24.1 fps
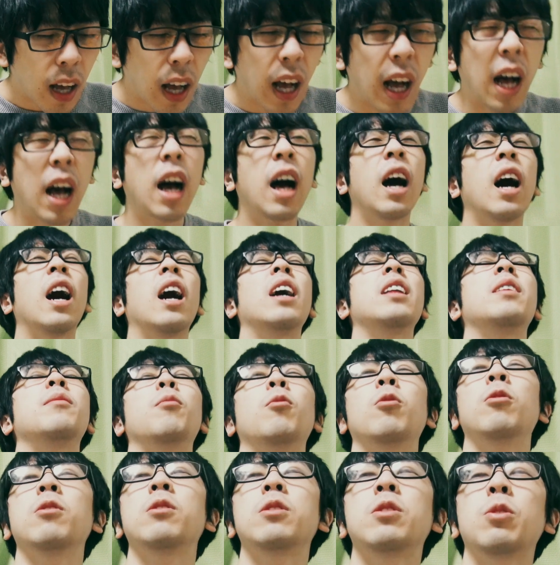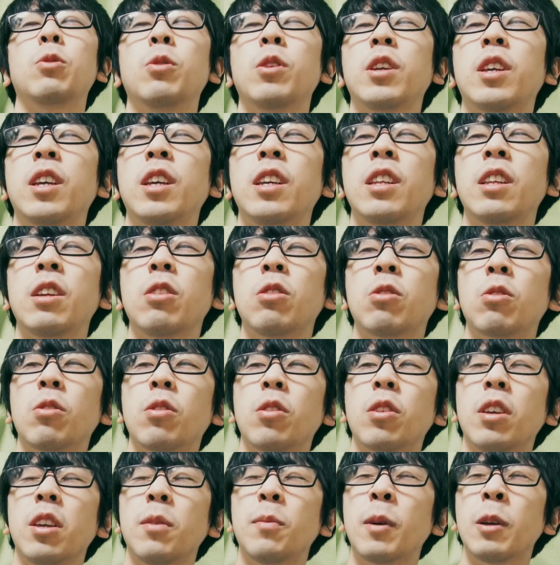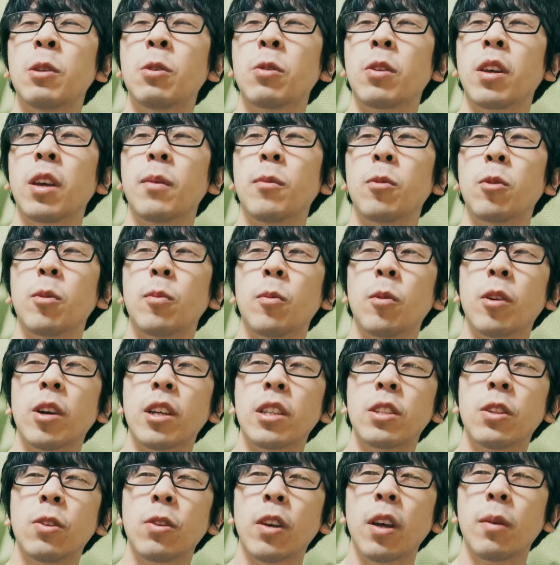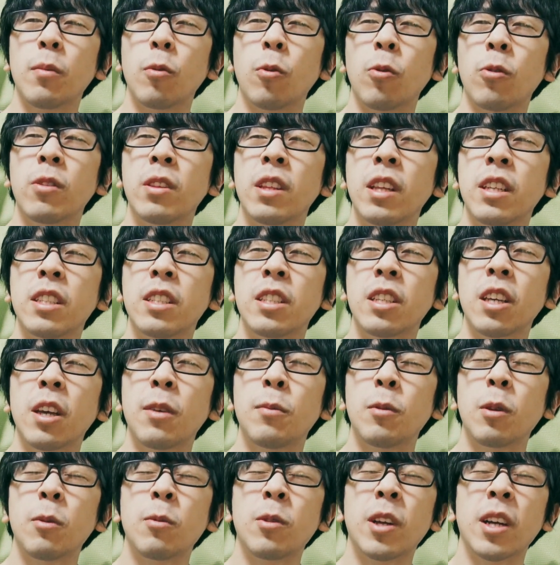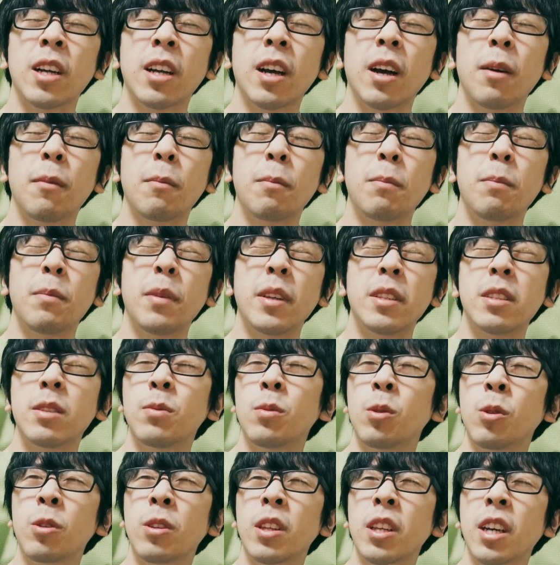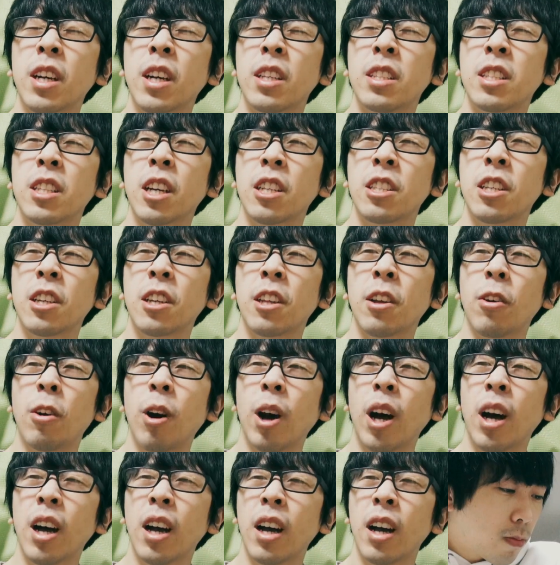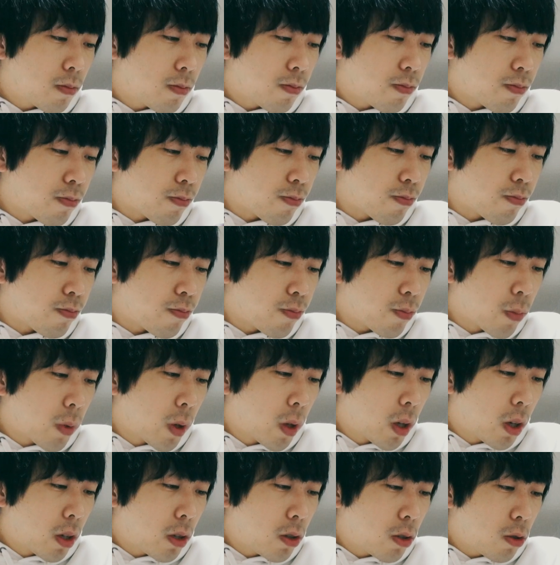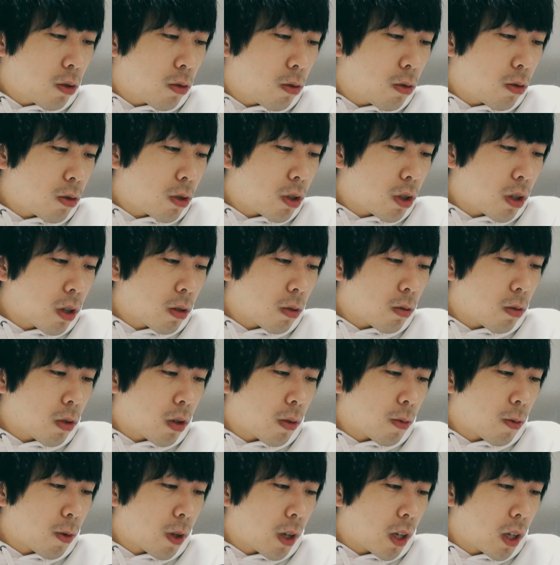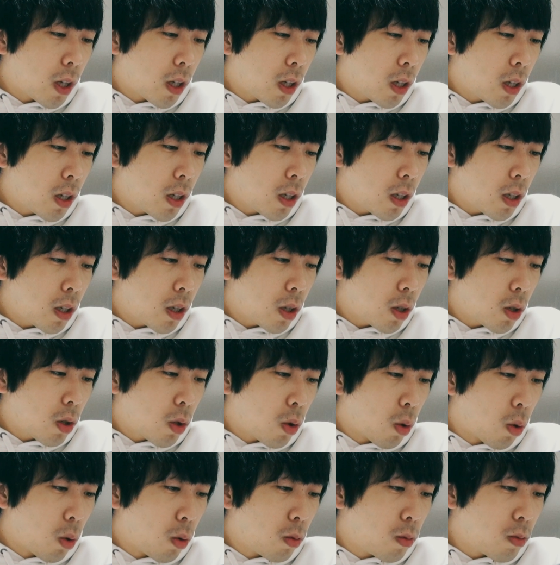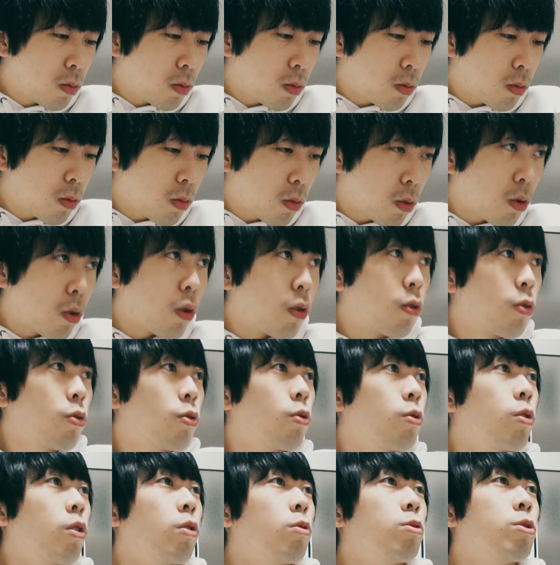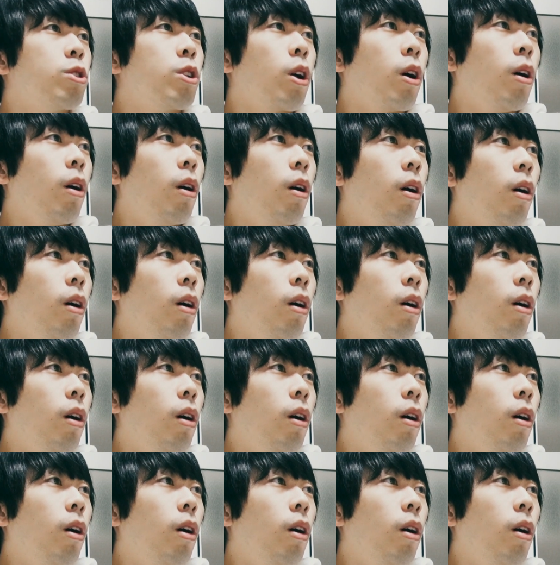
あーでもそれ聞いてると今のゲームと昔のゲーム同じゲームでもなんか別物って感じがしてきたわうんちょっと違うのかもねおやっと倒した